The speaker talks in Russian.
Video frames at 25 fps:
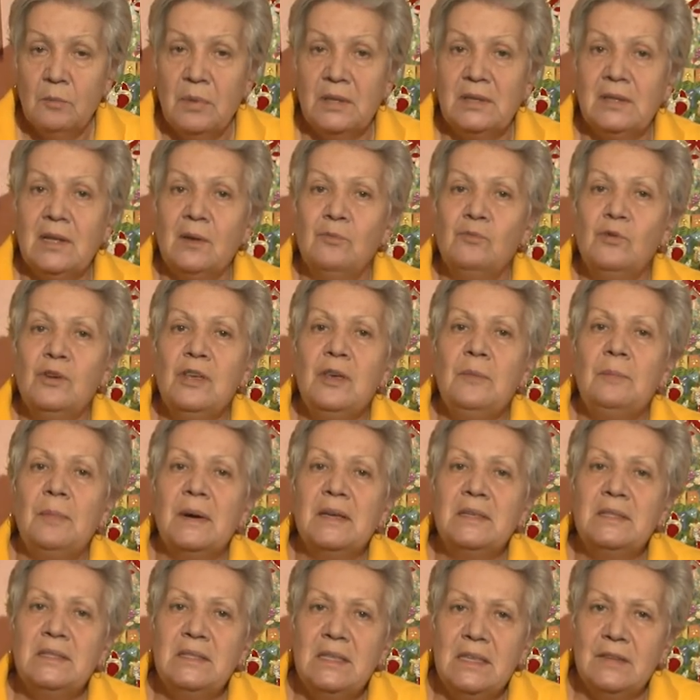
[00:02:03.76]
Потому и
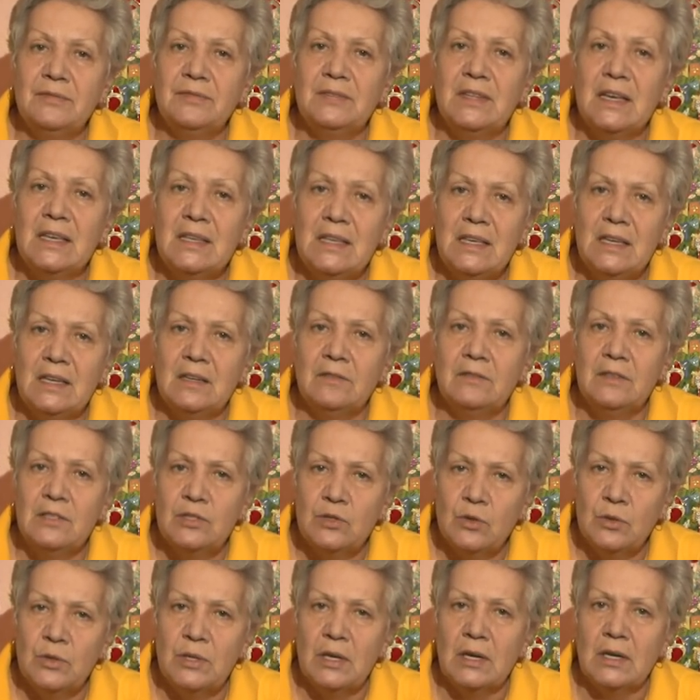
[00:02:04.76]
посев таких
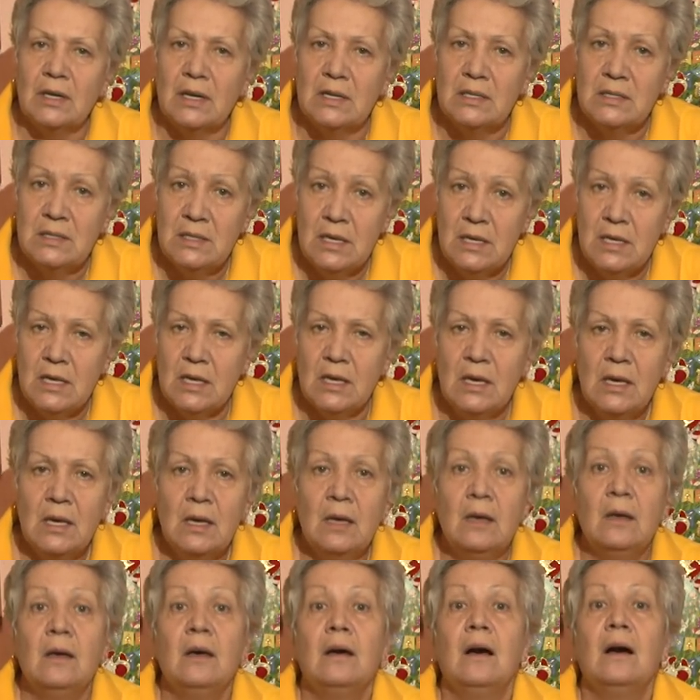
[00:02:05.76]
высоких растений –
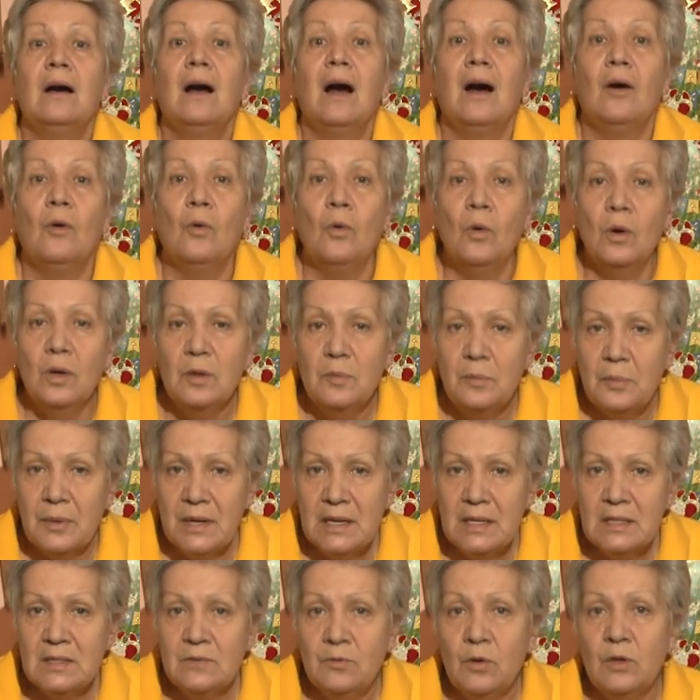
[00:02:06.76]
он
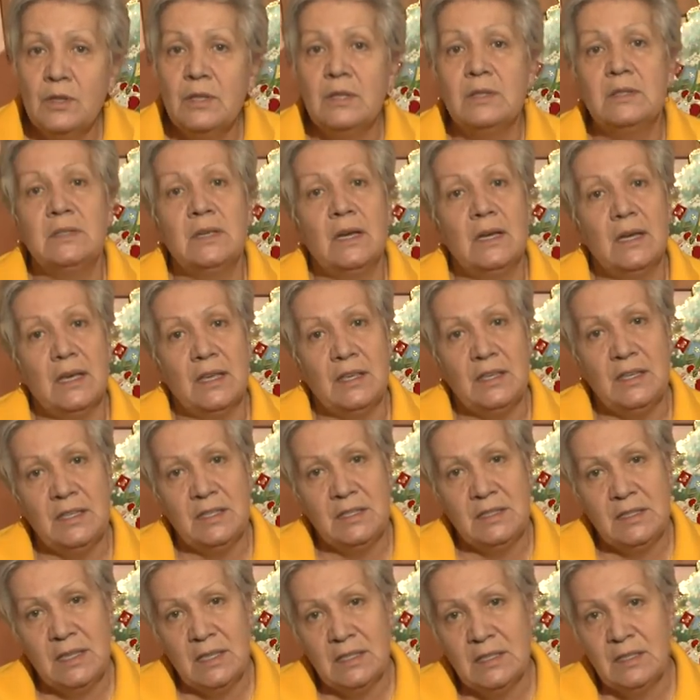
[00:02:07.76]
производится,
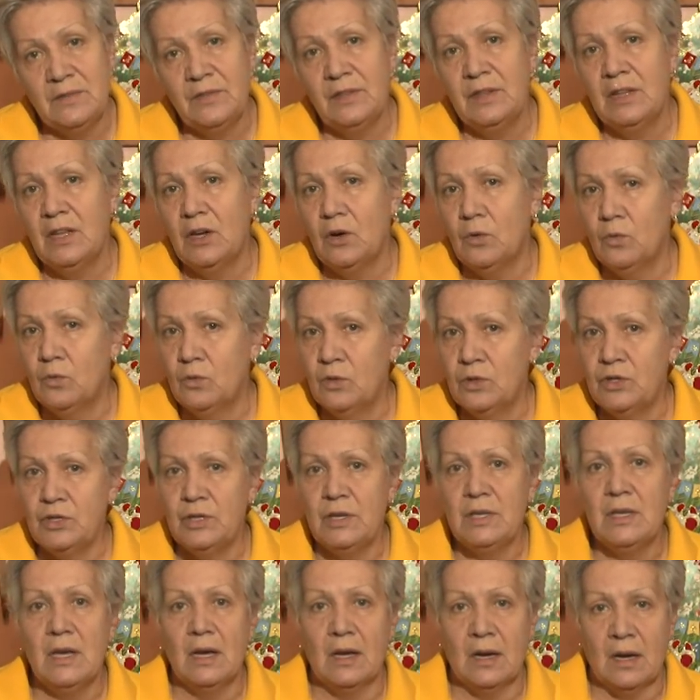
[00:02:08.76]
естественно,
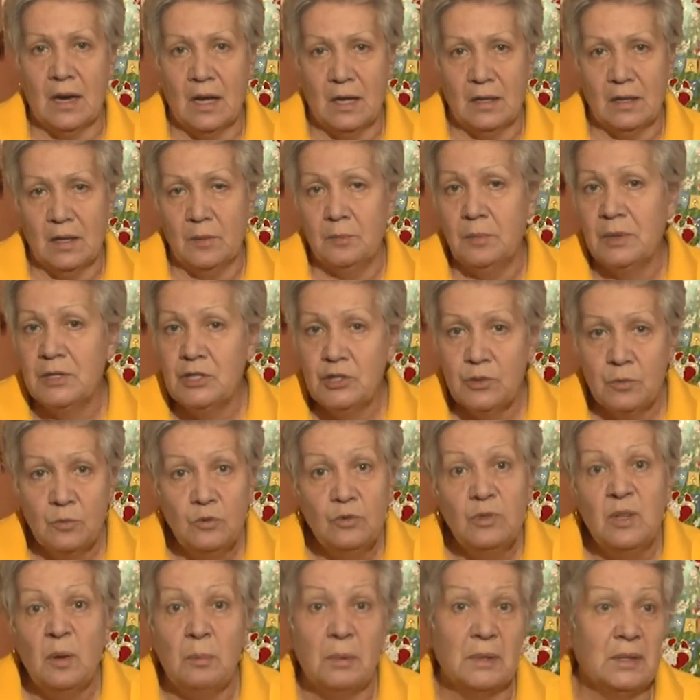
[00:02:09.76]
очень рано.
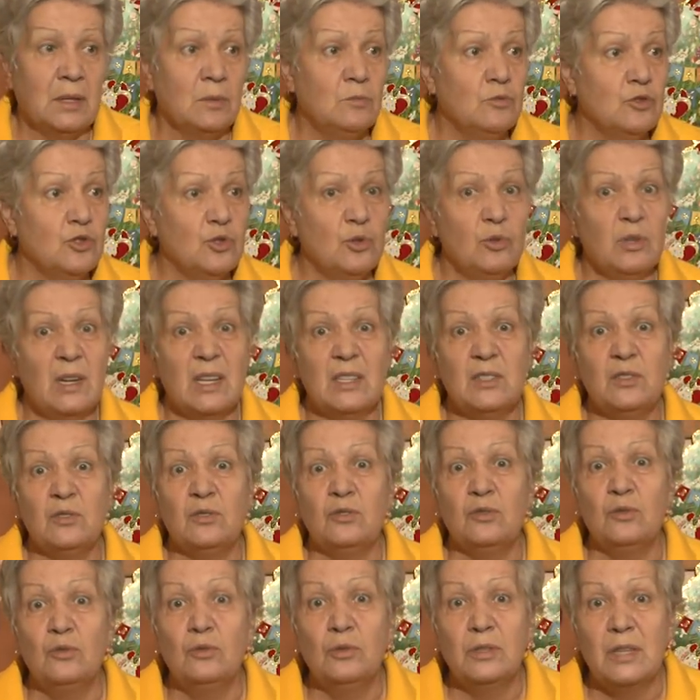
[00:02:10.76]
Почему? Да потому что
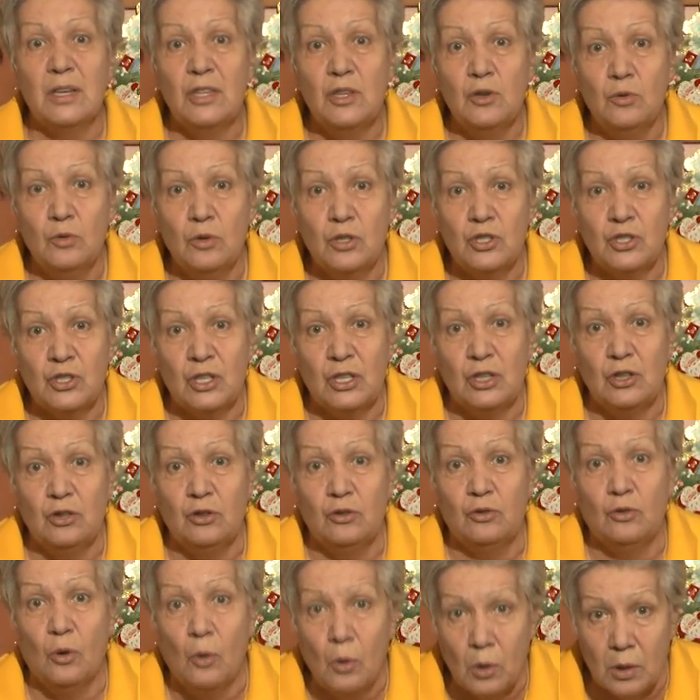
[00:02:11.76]
растут они
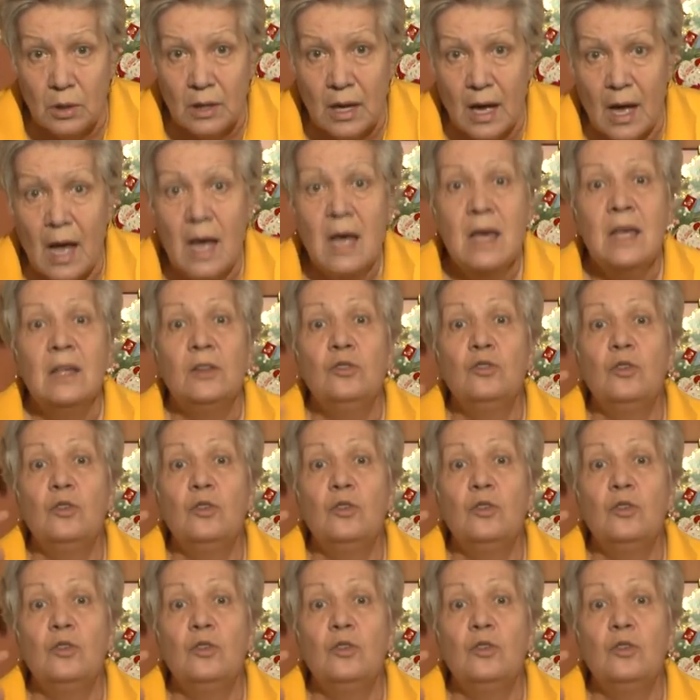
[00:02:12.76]
очень долго.